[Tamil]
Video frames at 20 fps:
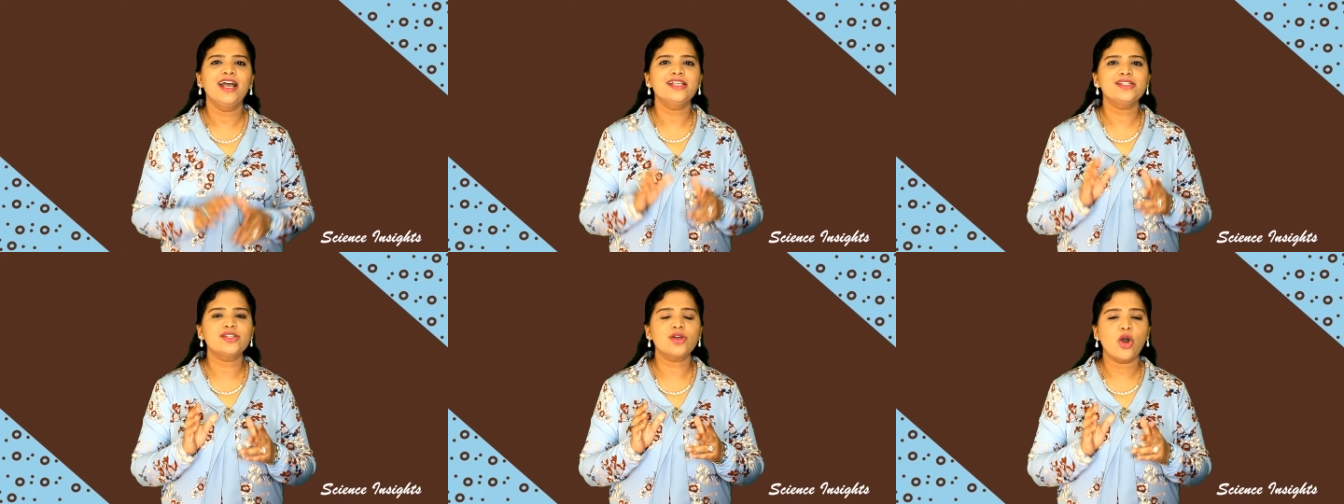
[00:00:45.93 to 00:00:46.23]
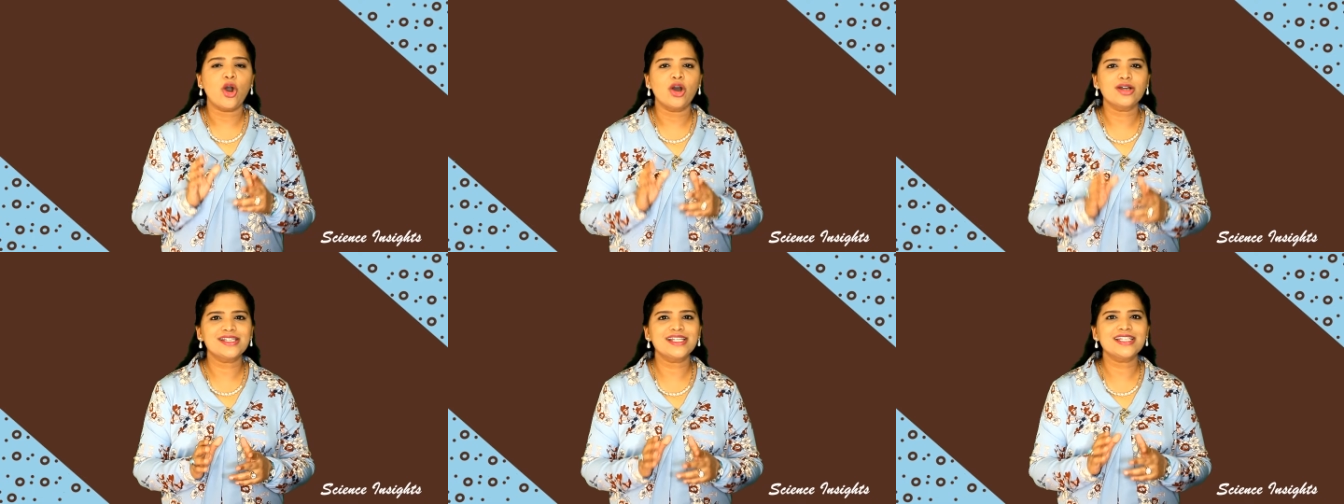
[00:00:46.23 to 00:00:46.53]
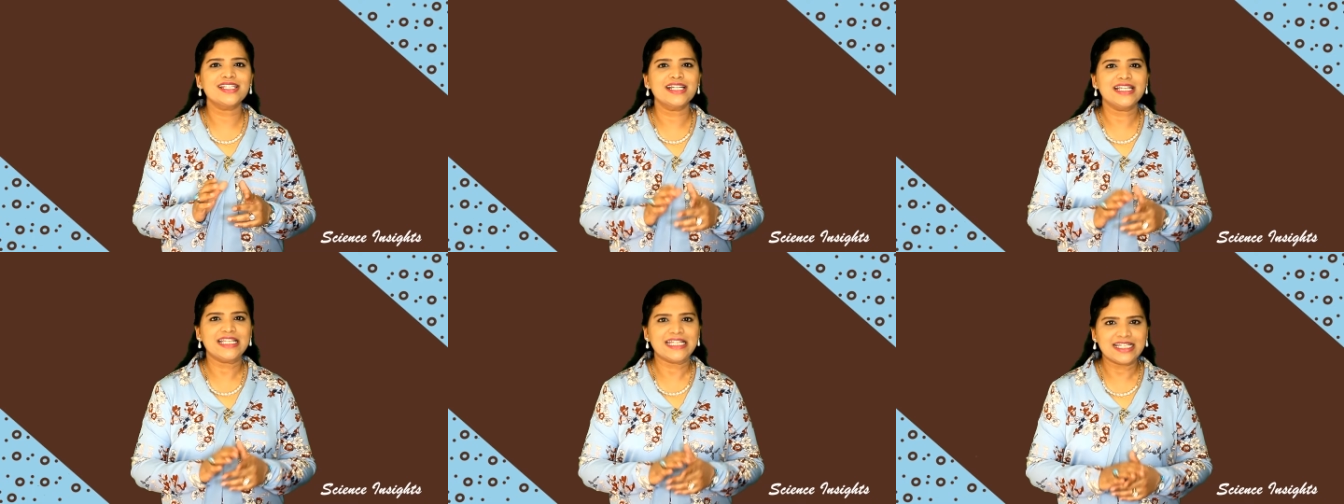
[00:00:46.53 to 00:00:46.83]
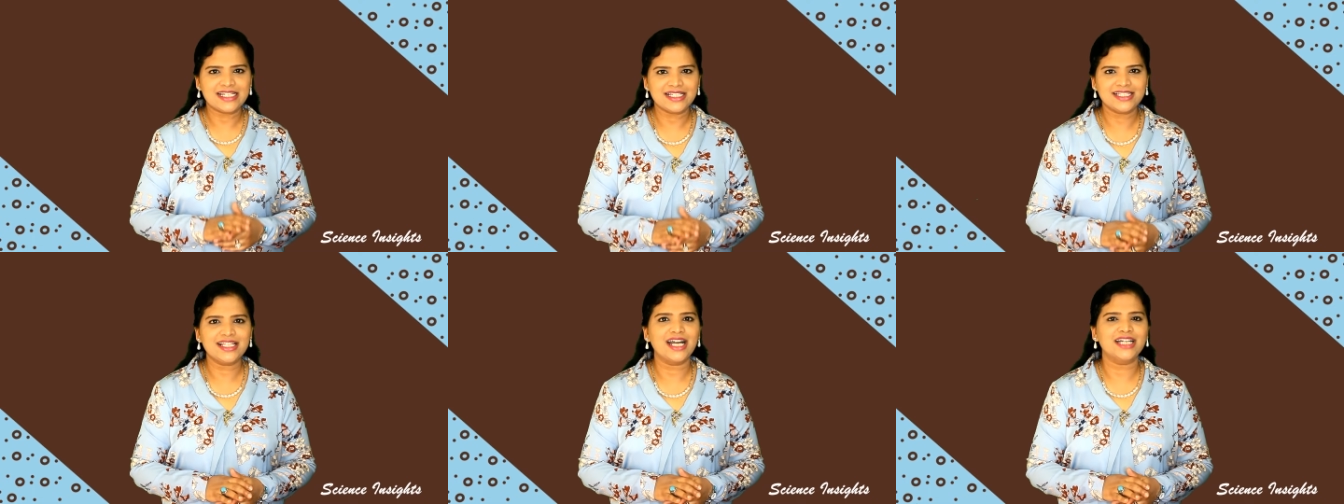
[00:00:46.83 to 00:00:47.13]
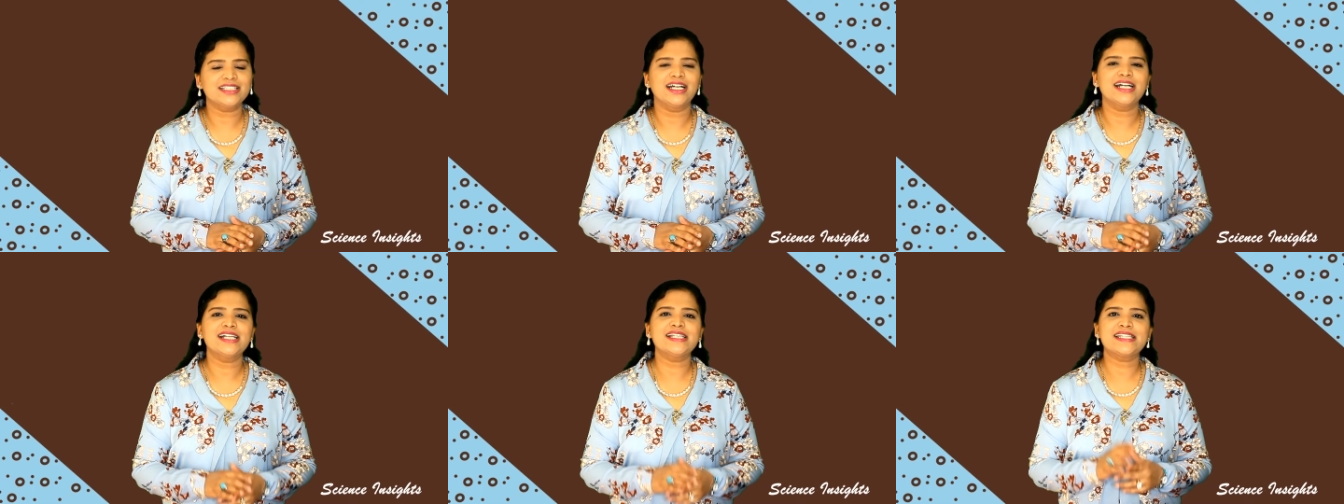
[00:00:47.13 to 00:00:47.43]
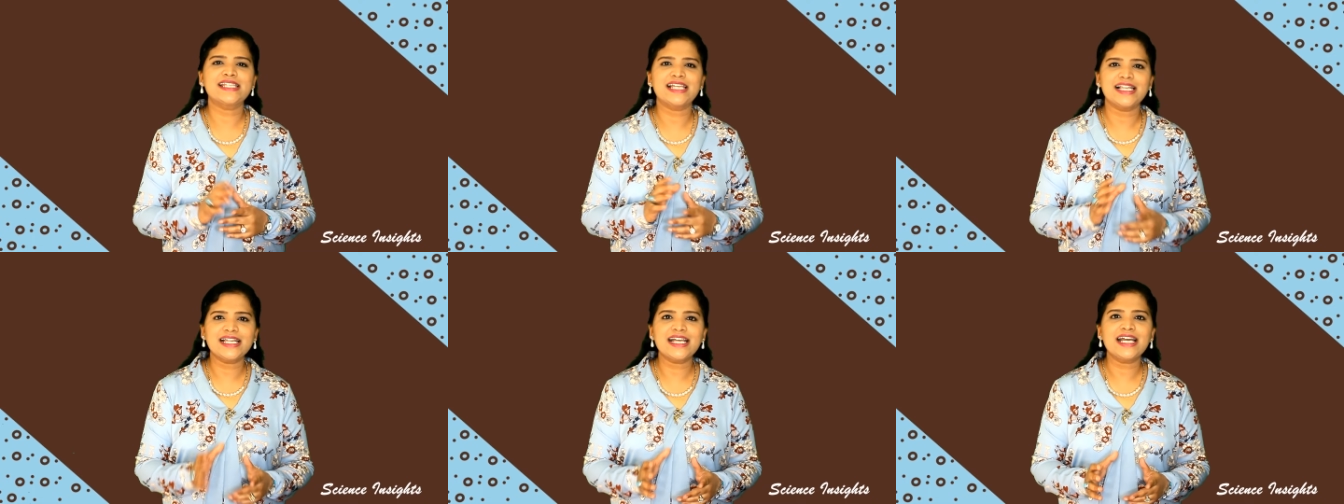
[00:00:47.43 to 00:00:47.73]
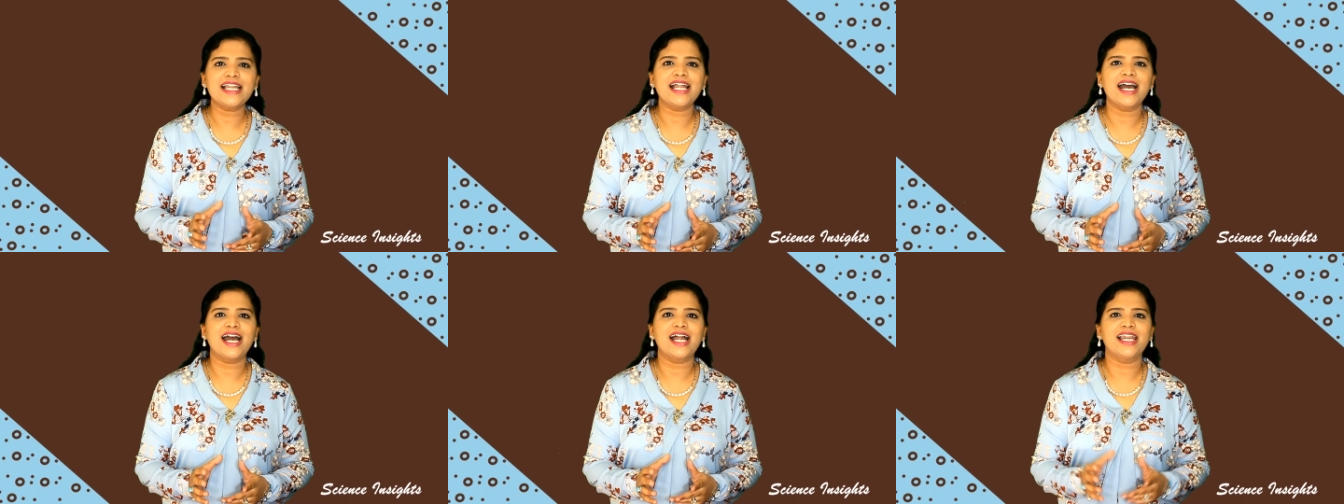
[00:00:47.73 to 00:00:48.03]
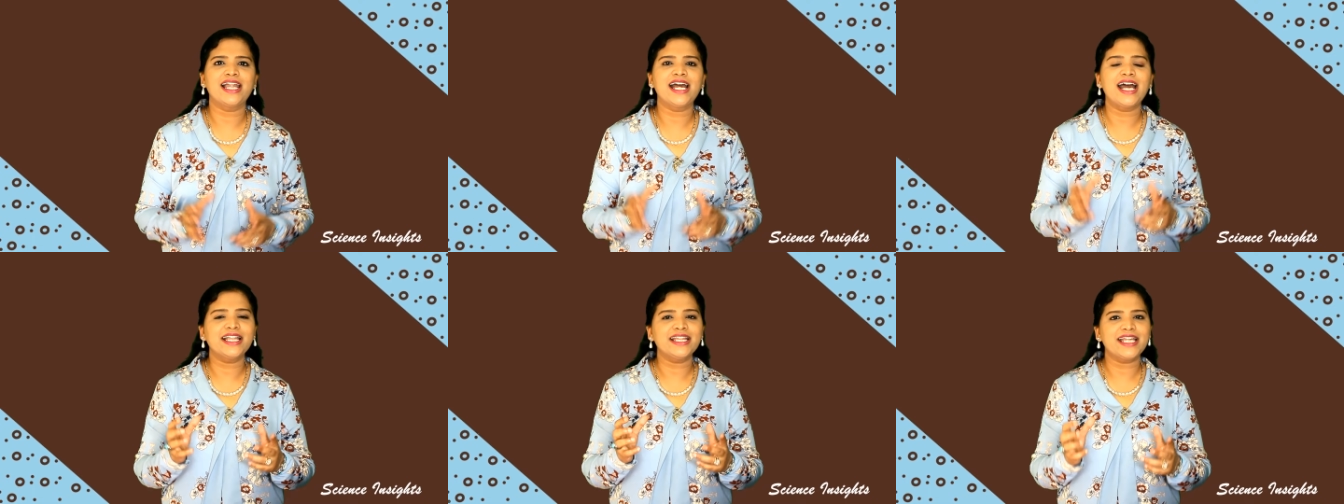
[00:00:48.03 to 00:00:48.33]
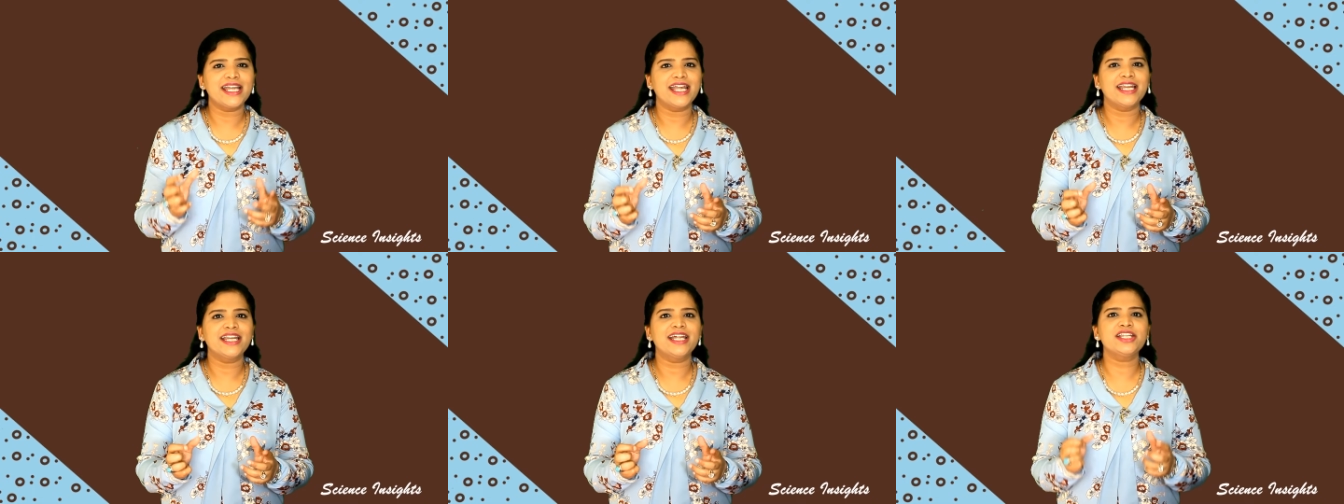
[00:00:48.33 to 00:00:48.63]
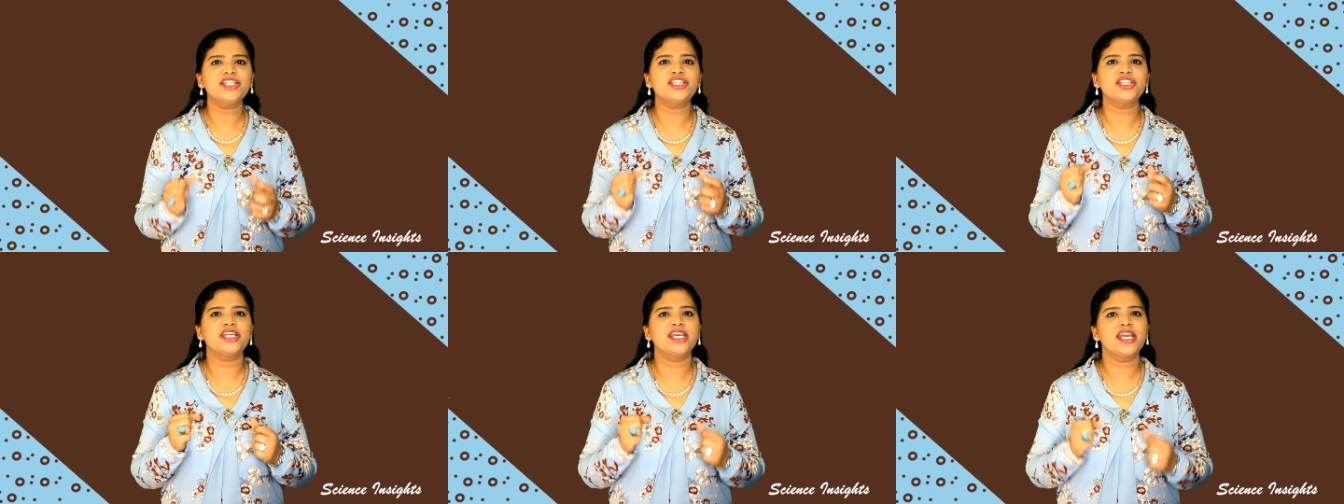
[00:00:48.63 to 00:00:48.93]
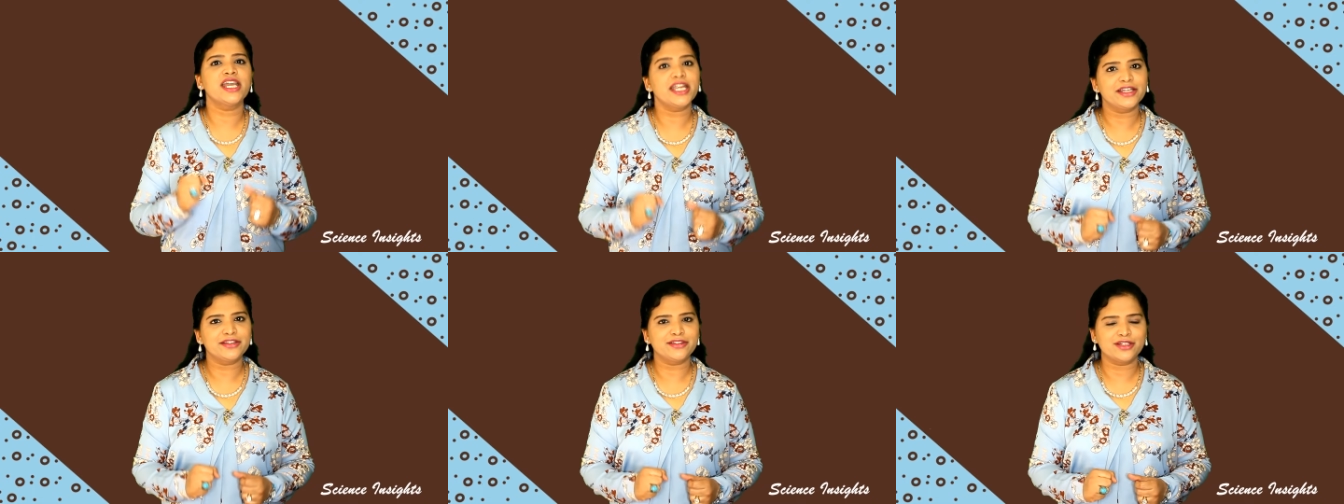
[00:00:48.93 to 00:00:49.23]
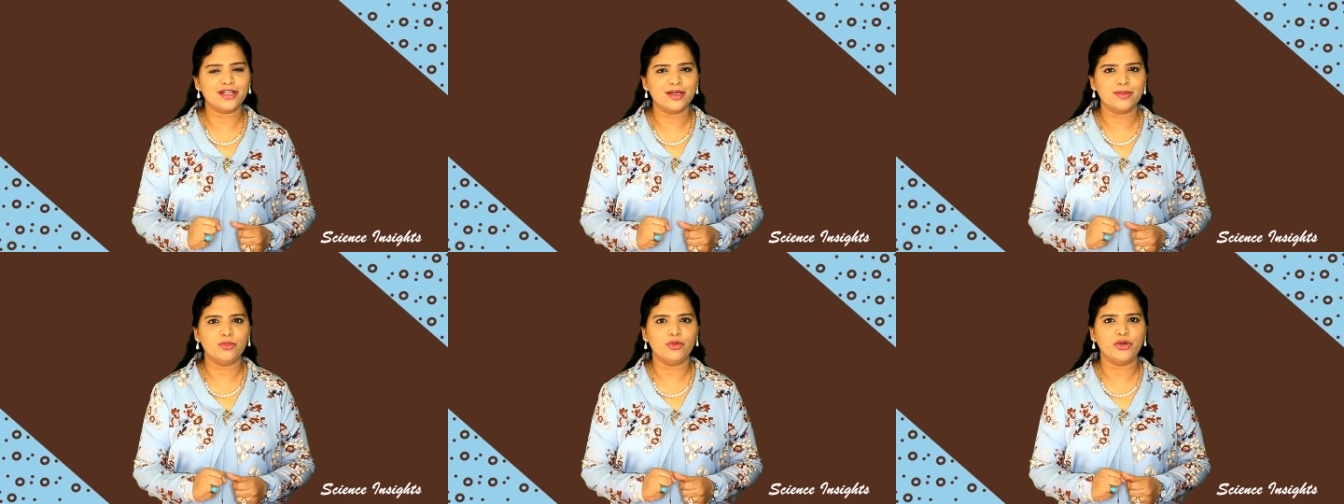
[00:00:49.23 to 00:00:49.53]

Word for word: ஸோ ஆக்சிஜன் இருந்தால் தான் செல்களால் அந்த எனர்ஜியை எடுத்துக்க